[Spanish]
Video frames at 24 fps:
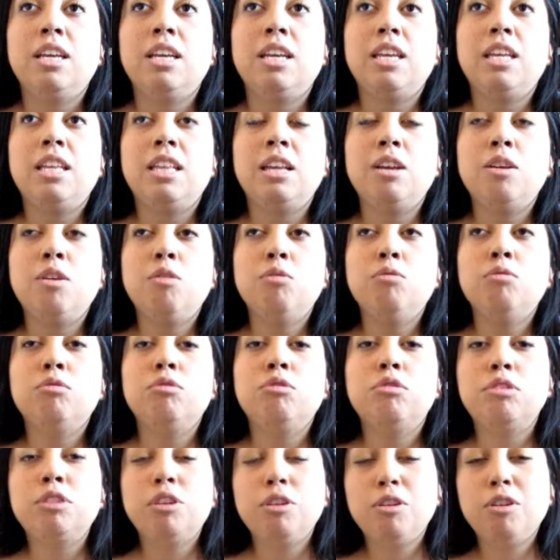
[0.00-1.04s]
Y tengo un
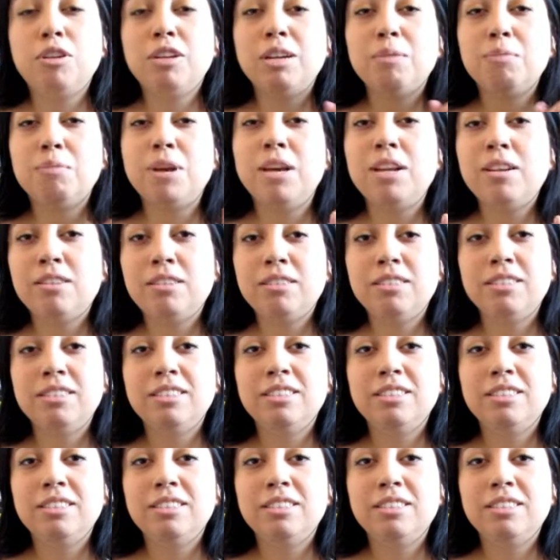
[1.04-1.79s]
solo reparo,